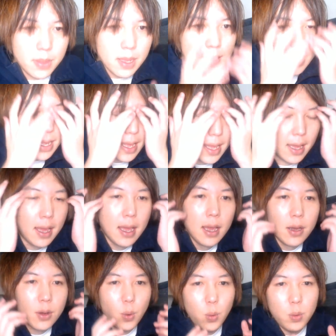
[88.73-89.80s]
で、
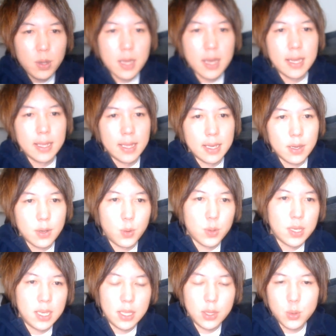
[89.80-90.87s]
今回ね、こう、
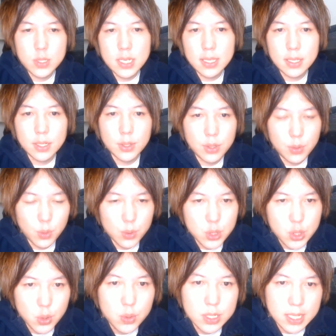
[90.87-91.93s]
キットチャンネルにこう
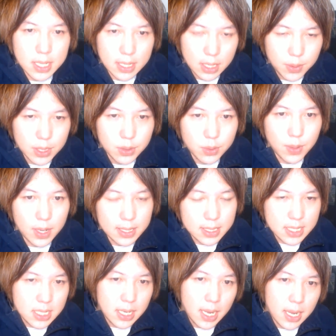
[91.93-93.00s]
生じた疑惑は、
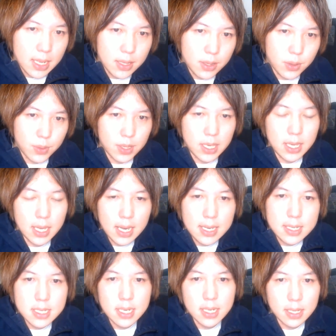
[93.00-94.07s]
事件の被
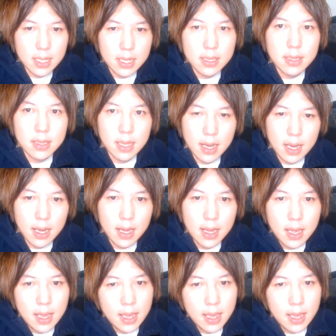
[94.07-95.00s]
害者になった、